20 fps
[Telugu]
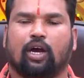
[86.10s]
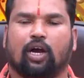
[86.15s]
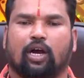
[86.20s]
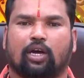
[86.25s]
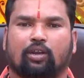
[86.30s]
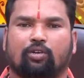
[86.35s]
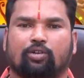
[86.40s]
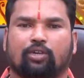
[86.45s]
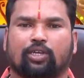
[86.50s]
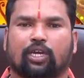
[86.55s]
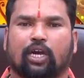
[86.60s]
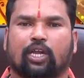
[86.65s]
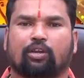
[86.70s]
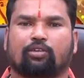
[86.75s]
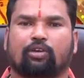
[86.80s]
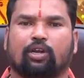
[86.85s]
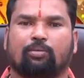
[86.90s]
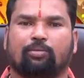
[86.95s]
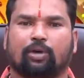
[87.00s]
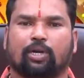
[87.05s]
ఆరోగ్యాన్ని
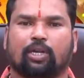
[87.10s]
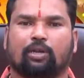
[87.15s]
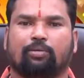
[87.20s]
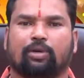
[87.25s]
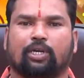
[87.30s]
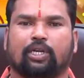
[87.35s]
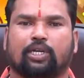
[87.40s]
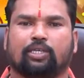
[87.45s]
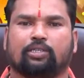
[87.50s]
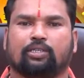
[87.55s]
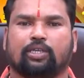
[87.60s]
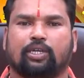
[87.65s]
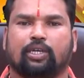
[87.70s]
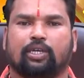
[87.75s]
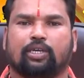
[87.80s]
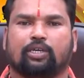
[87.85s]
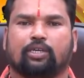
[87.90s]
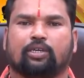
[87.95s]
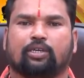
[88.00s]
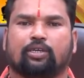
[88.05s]
కూడా పక్కన పెట్టేసి
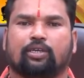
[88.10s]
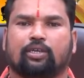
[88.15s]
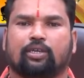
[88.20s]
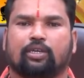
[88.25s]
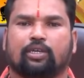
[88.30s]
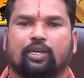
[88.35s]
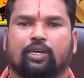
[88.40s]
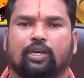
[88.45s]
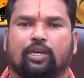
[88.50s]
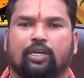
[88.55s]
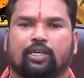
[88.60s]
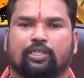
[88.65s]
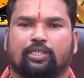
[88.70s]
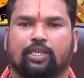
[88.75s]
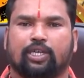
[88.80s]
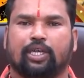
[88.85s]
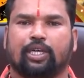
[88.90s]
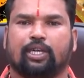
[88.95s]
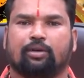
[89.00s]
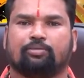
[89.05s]

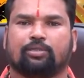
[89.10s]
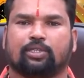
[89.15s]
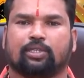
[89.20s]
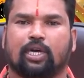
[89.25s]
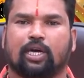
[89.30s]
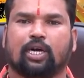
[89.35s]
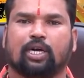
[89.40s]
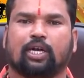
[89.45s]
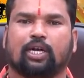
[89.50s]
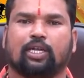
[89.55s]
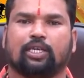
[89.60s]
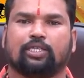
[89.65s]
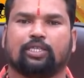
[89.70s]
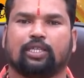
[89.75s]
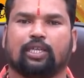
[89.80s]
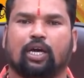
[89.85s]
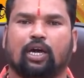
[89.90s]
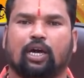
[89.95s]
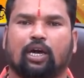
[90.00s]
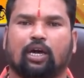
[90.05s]
శరీరం
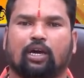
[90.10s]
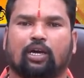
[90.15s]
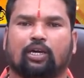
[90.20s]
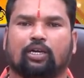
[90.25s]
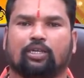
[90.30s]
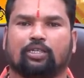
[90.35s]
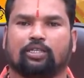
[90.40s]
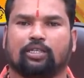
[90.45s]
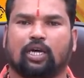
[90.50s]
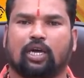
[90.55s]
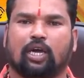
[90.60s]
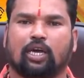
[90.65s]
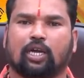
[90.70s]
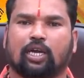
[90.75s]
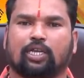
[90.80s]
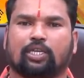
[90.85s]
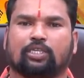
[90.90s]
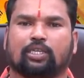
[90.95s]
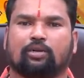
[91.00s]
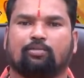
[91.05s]
సహకరించినా
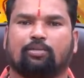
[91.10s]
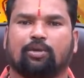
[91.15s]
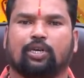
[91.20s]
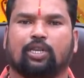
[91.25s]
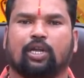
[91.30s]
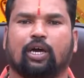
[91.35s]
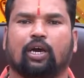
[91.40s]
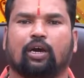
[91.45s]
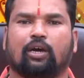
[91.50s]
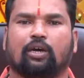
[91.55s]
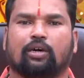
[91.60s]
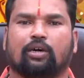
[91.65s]
సహకరించకపోయినా